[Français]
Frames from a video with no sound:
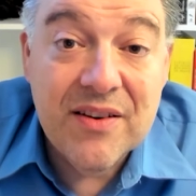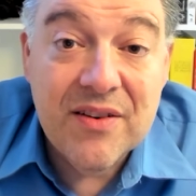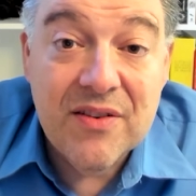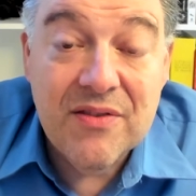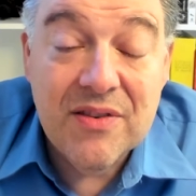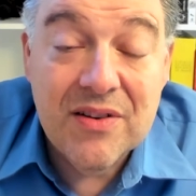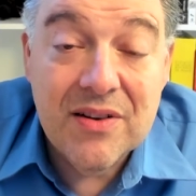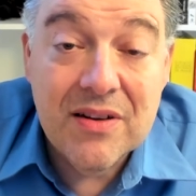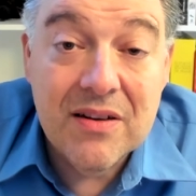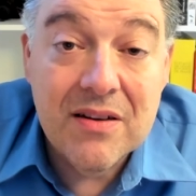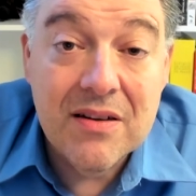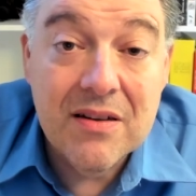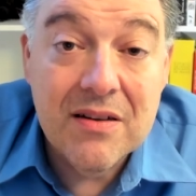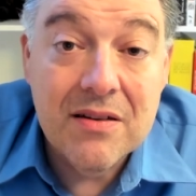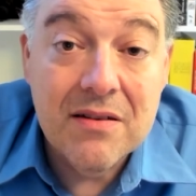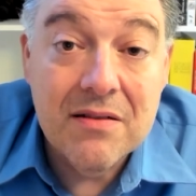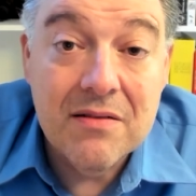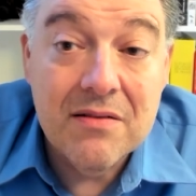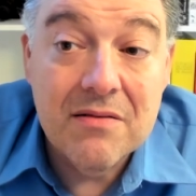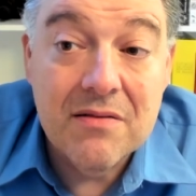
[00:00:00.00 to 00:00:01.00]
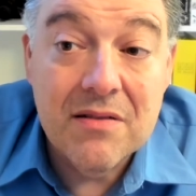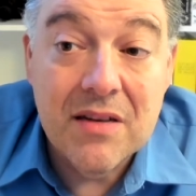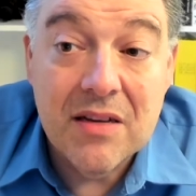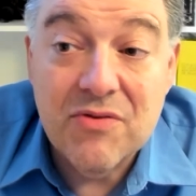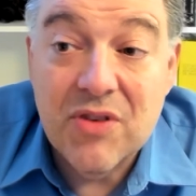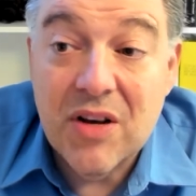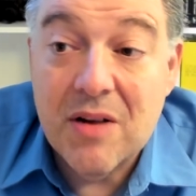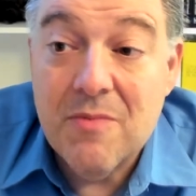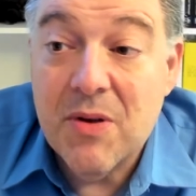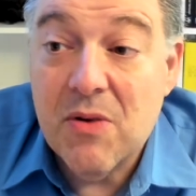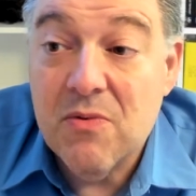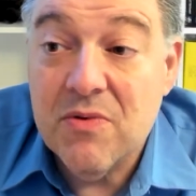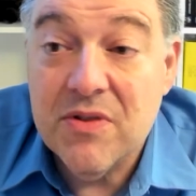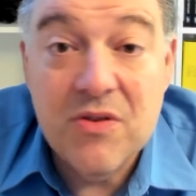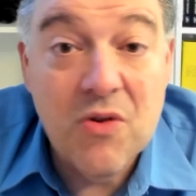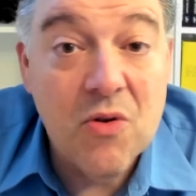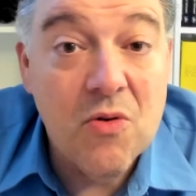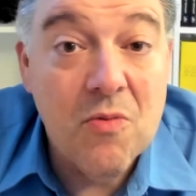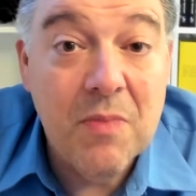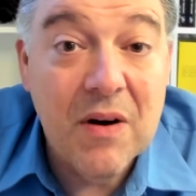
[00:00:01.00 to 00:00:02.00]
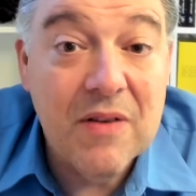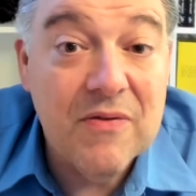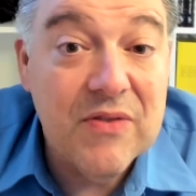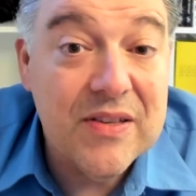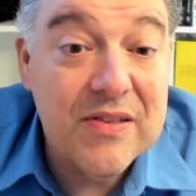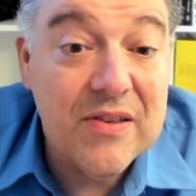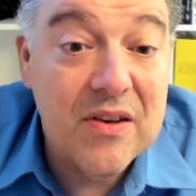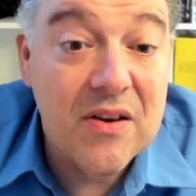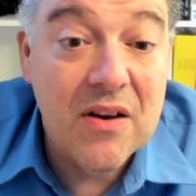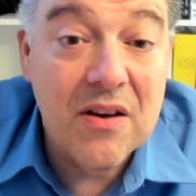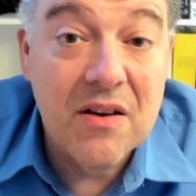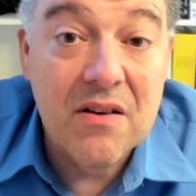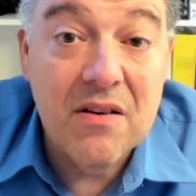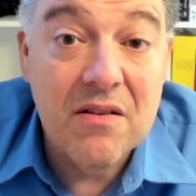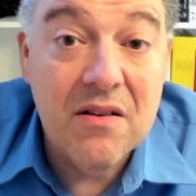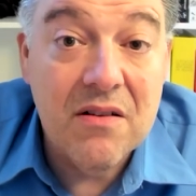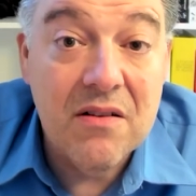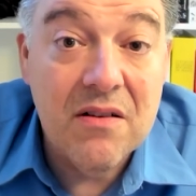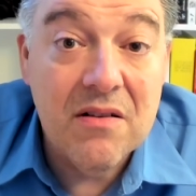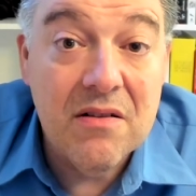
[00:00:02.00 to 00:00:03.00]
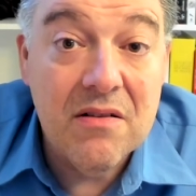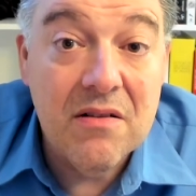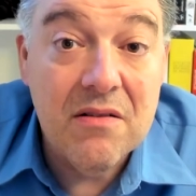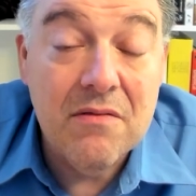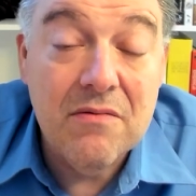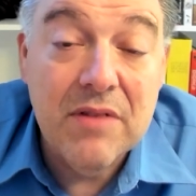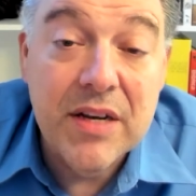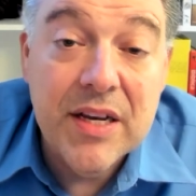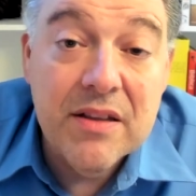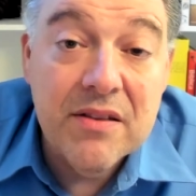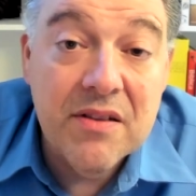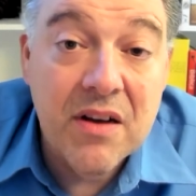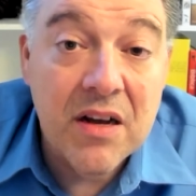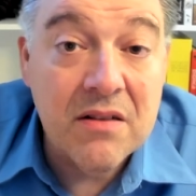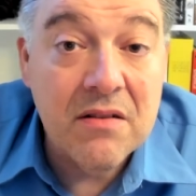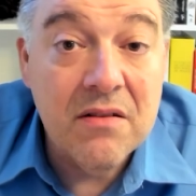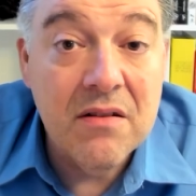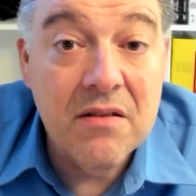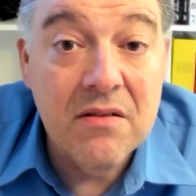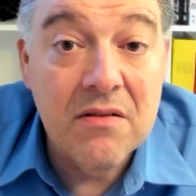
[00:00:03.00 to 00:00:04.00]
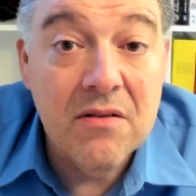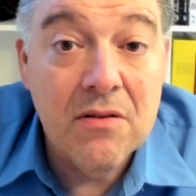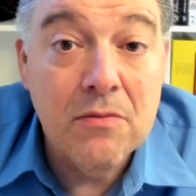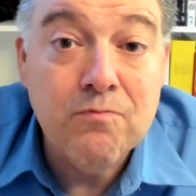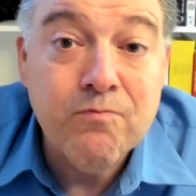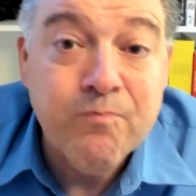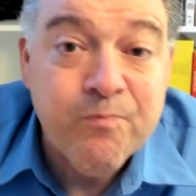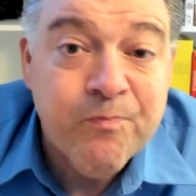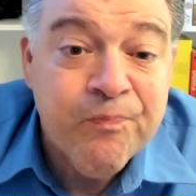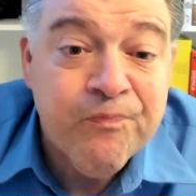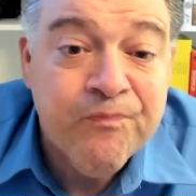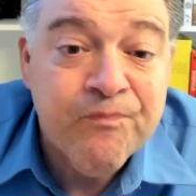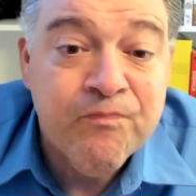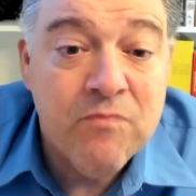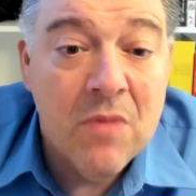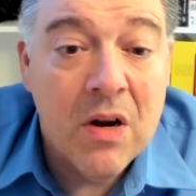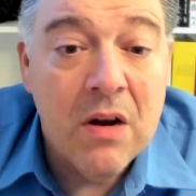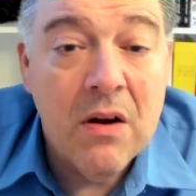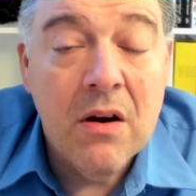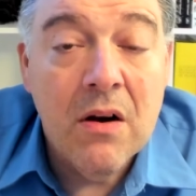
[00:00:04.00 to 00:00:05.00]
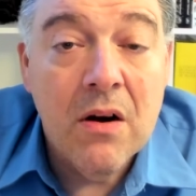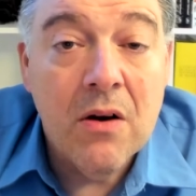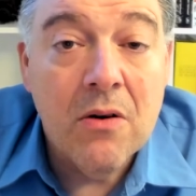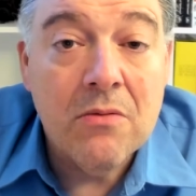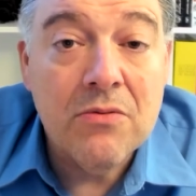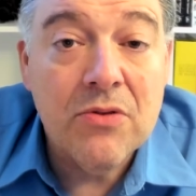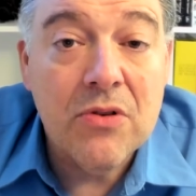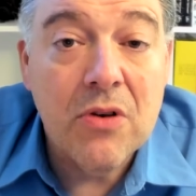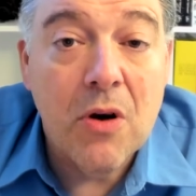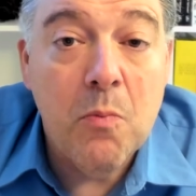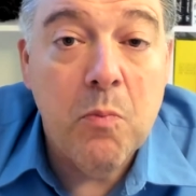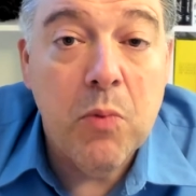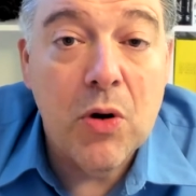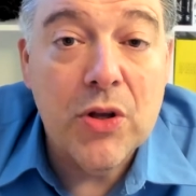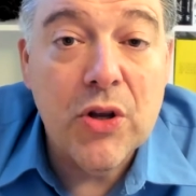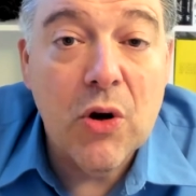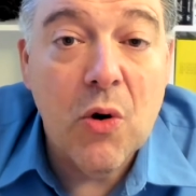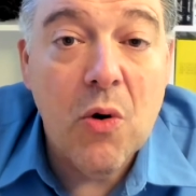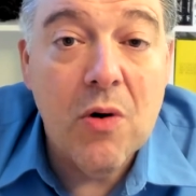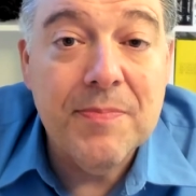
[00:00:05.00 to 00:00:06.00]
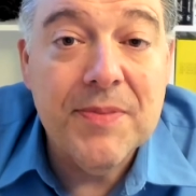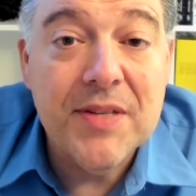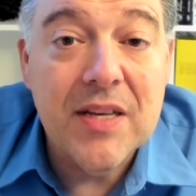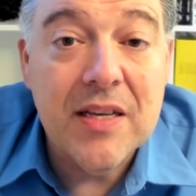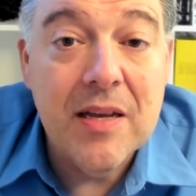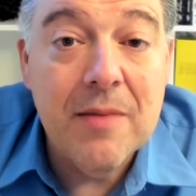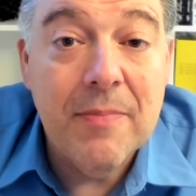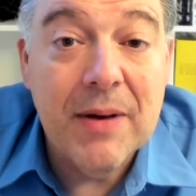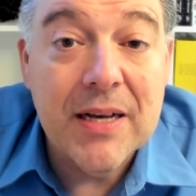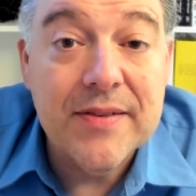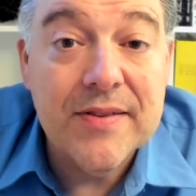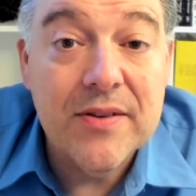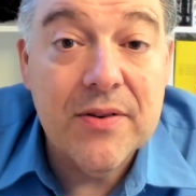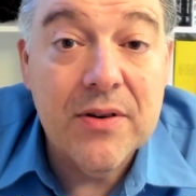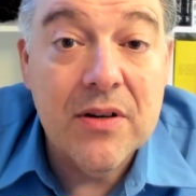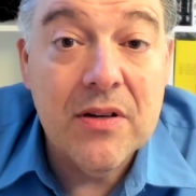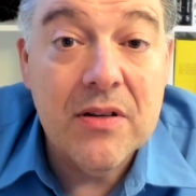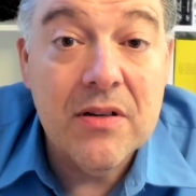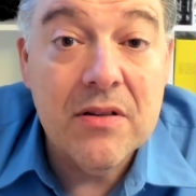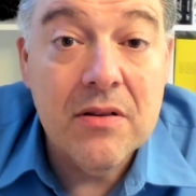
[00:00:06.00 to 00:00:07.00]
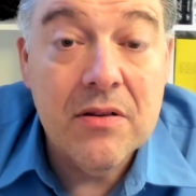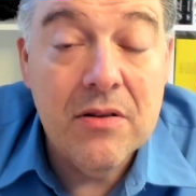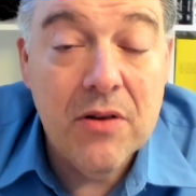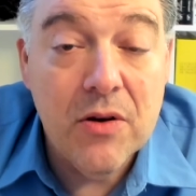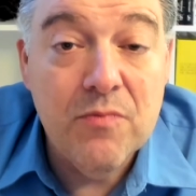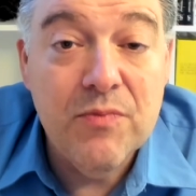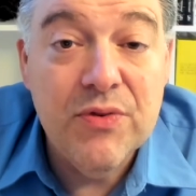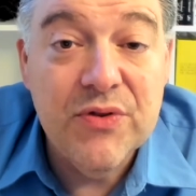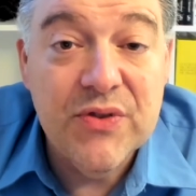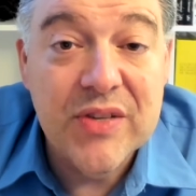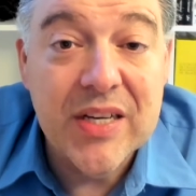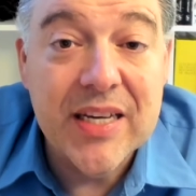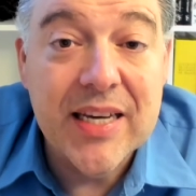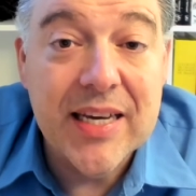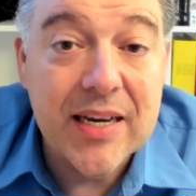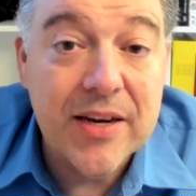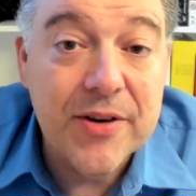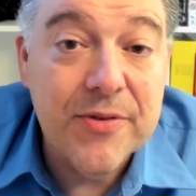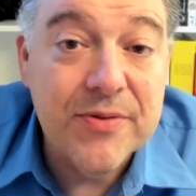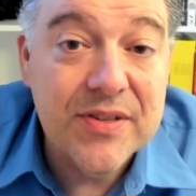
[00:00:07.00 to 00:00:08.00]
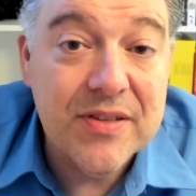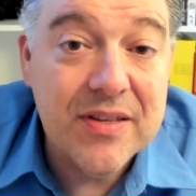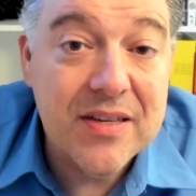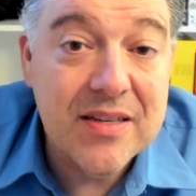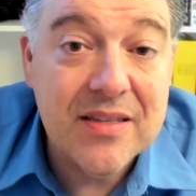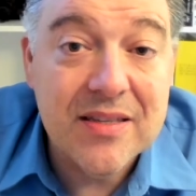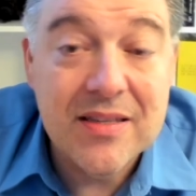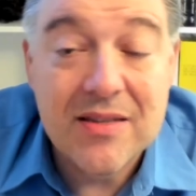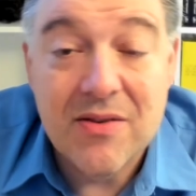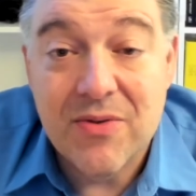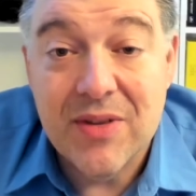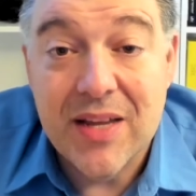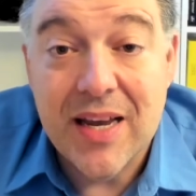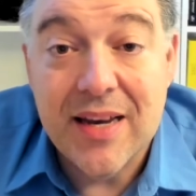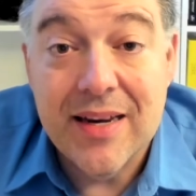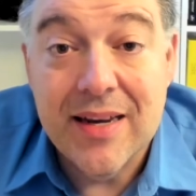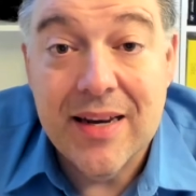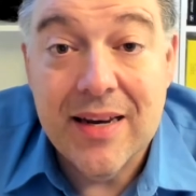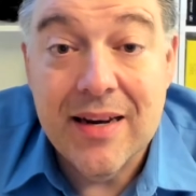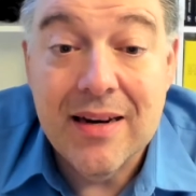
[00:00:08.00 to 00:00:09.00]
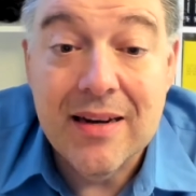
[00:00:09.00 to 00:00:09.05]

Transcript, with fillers: Euh, naturellement, on dit au professeur les notes, là, on ne sera pas trop obsédé par ça. Le but, c'est qu'il réussisse son année.